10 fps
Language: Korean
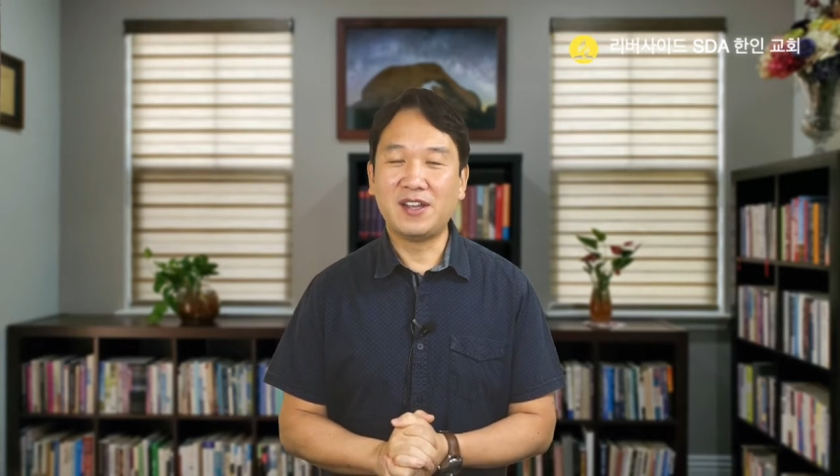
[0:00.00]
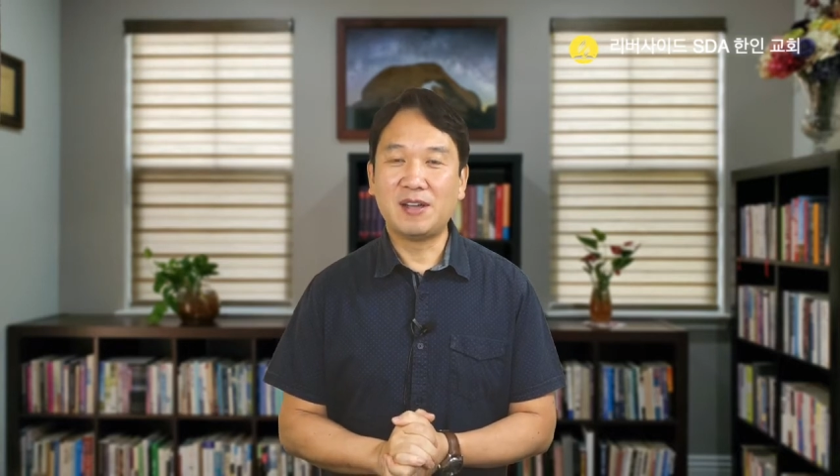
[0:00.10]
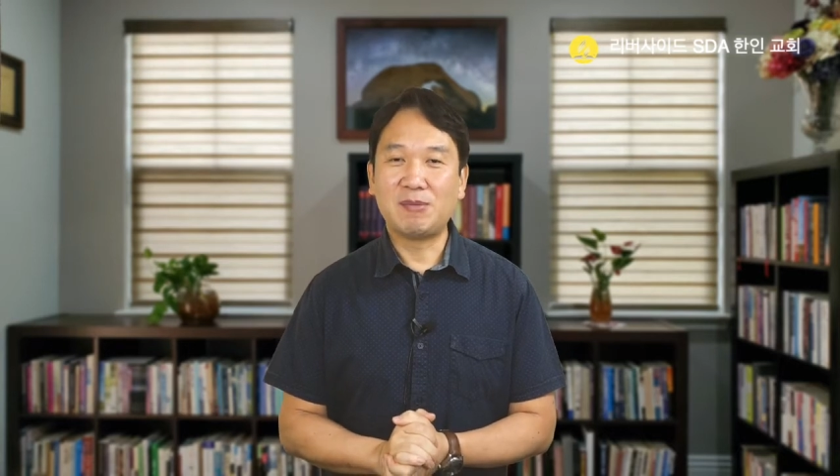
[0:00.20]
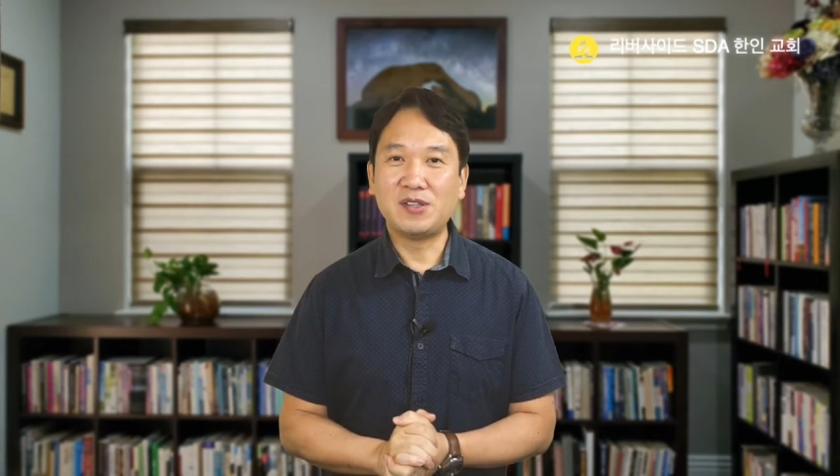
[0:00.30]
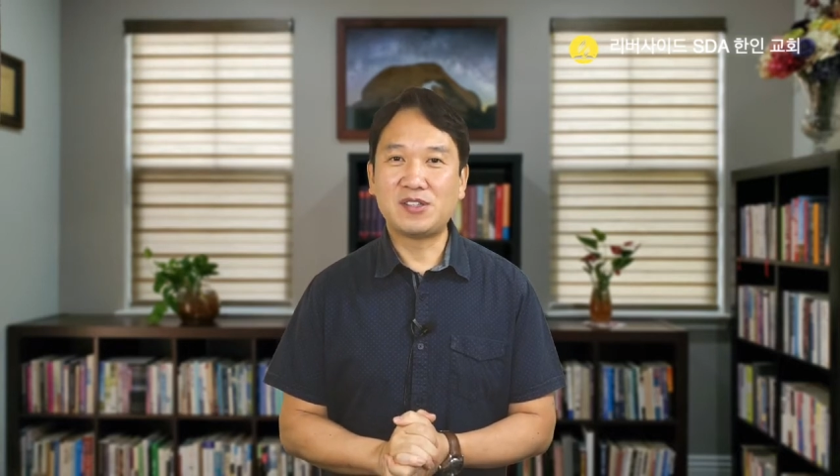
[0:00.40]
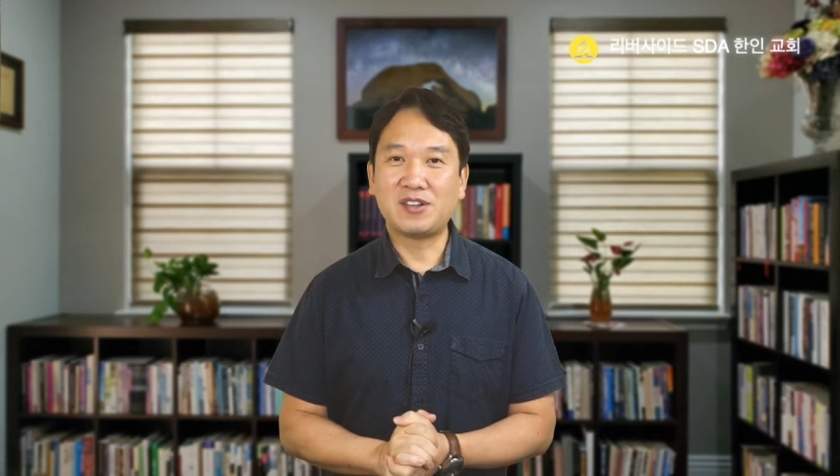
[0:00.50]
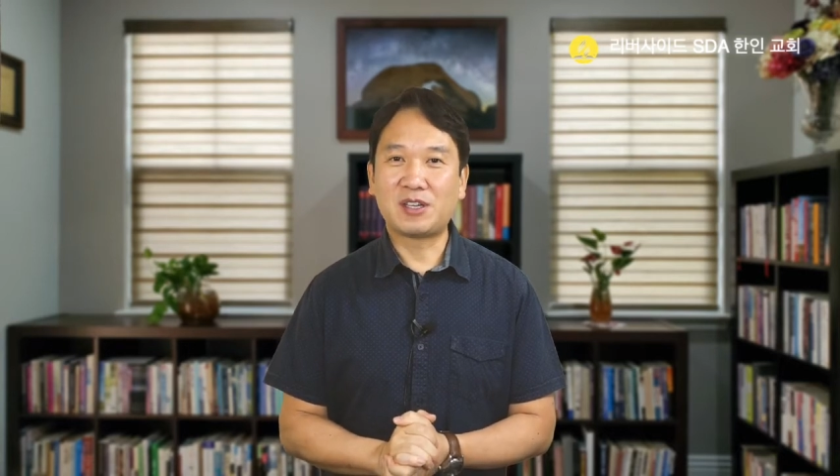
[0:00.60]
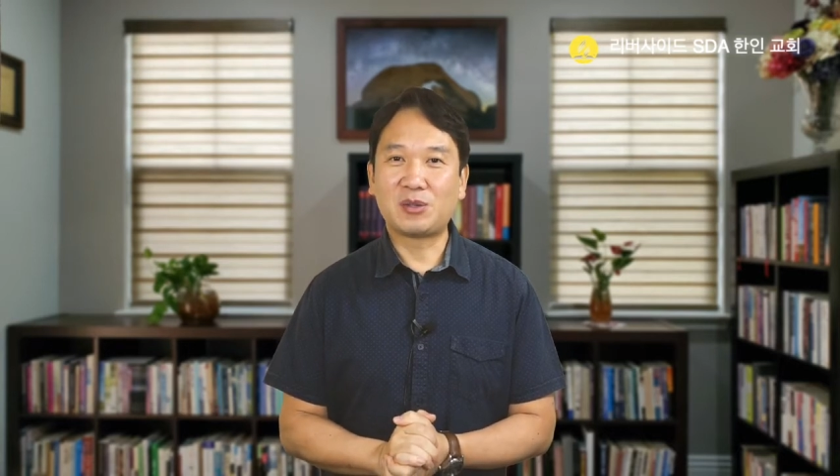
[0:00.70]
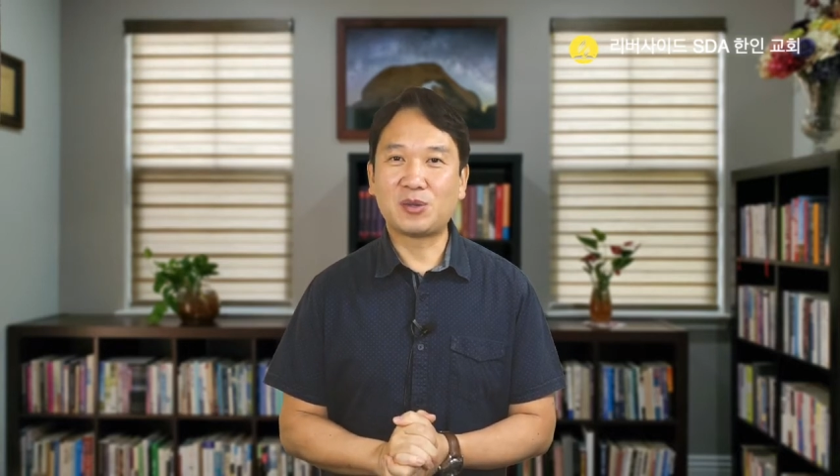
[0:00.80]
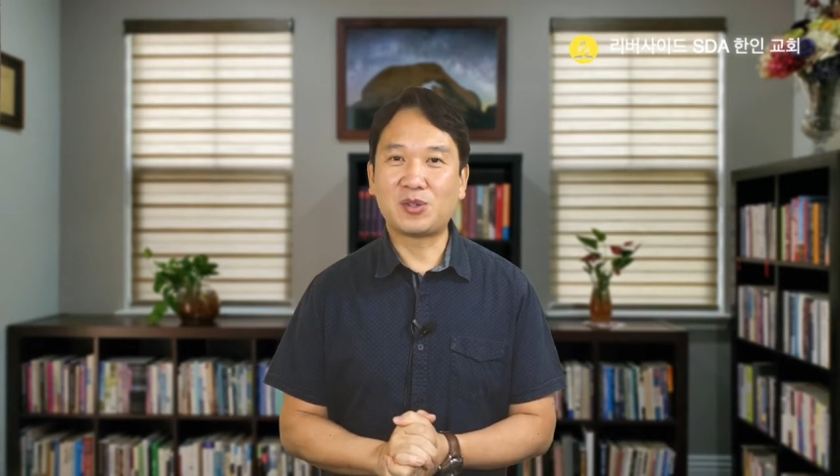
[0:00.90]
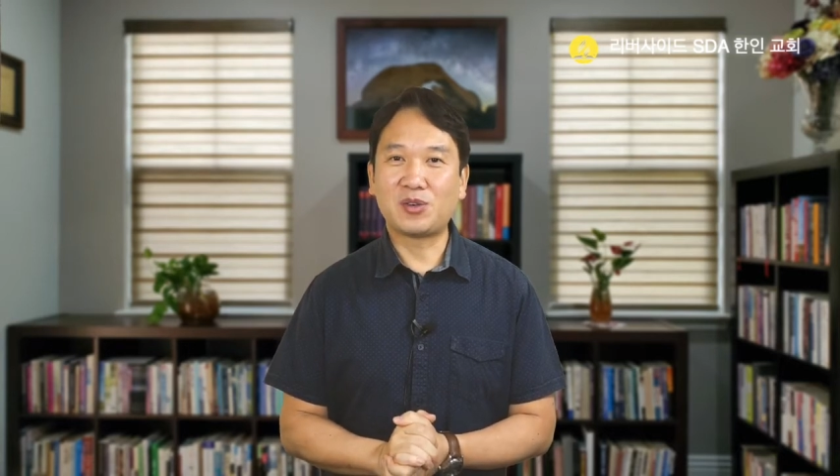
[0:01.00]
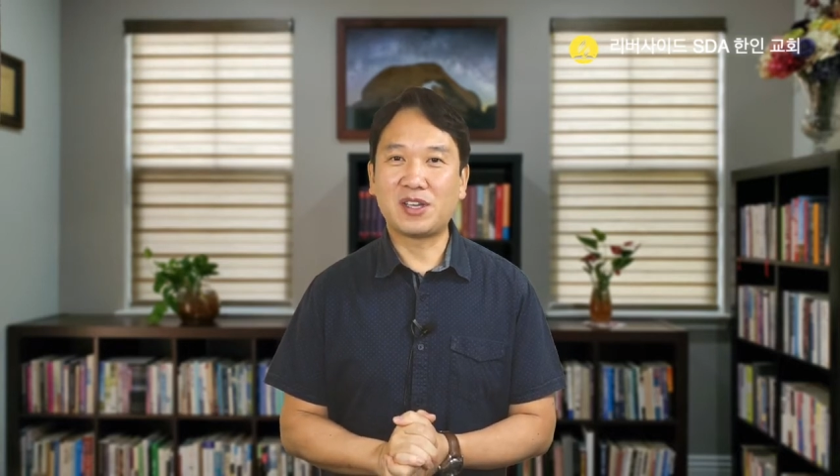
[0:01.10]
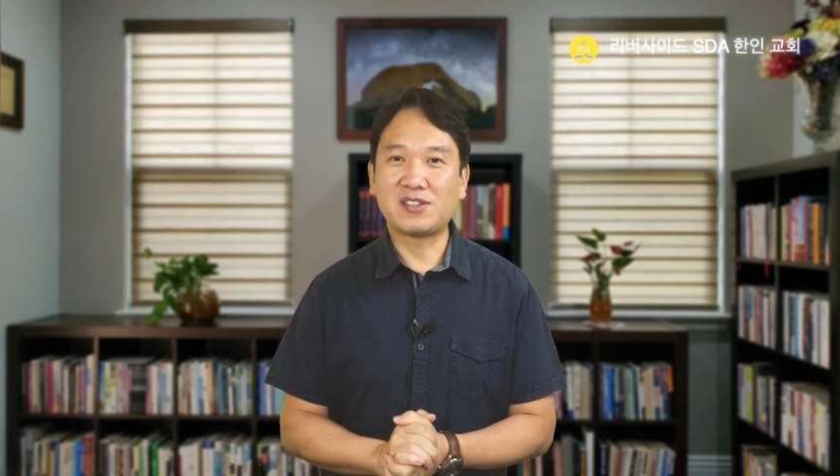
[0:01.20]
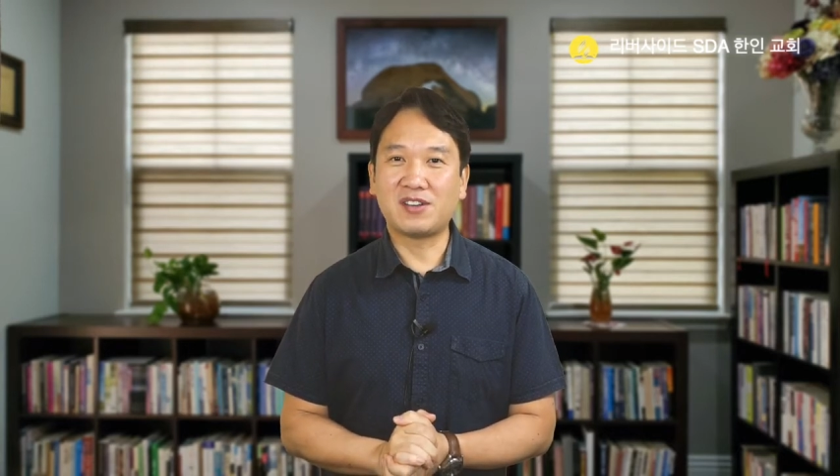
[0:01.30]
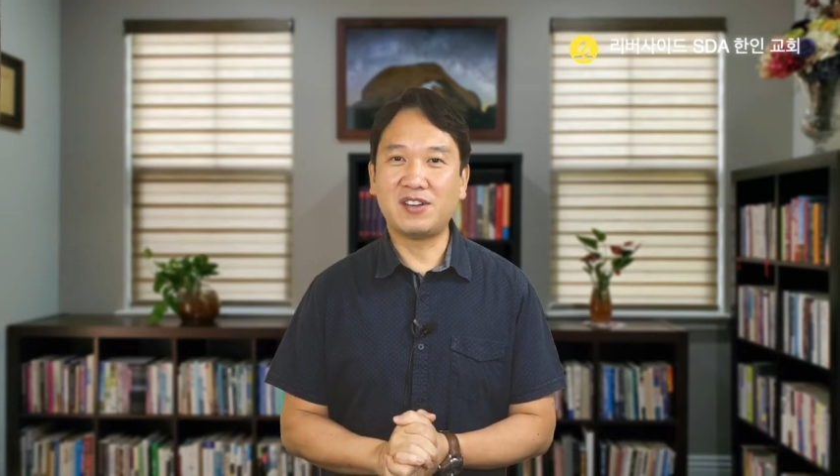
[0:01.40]
먼저 기도를
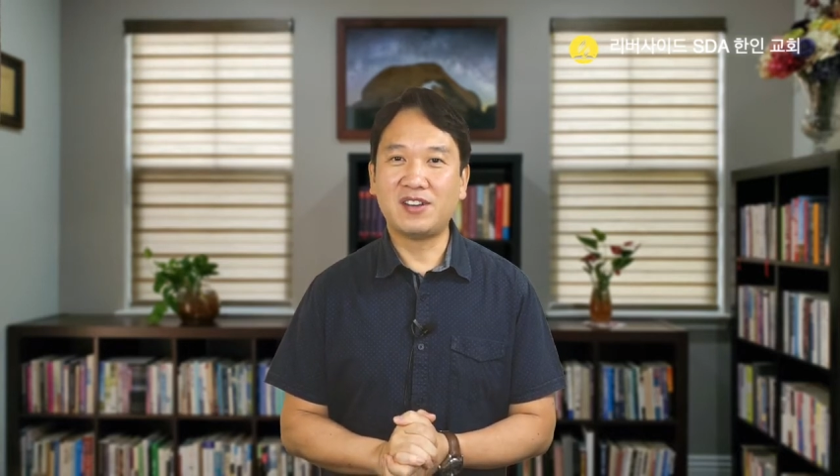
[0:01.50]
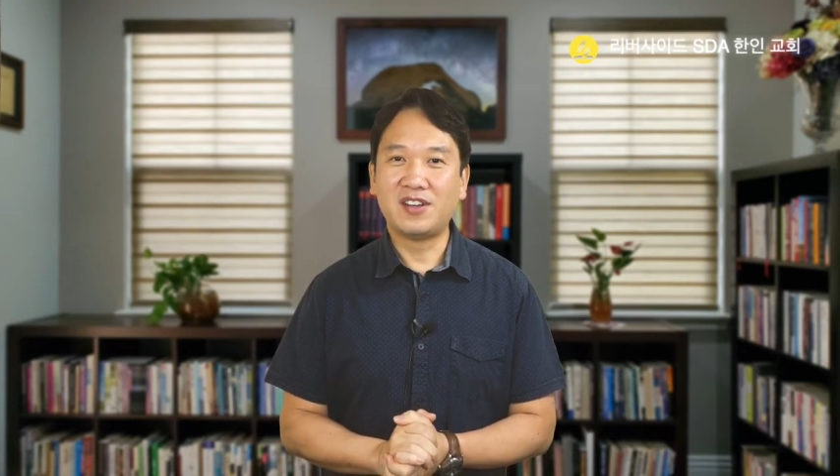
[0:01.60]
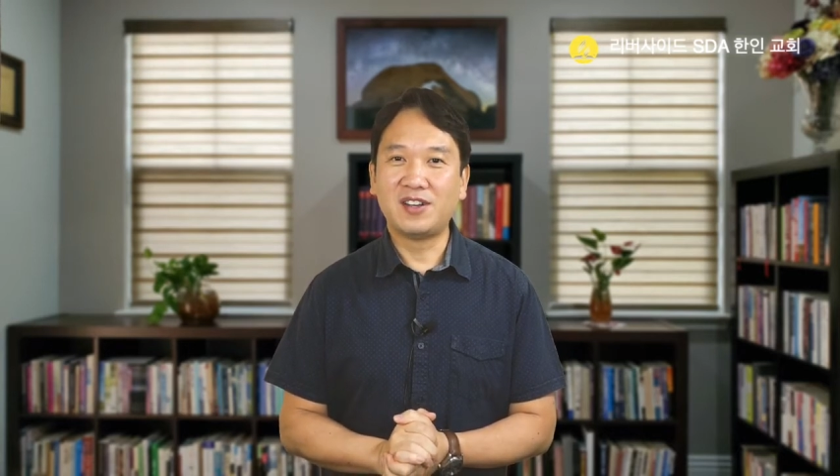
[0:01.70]
통해서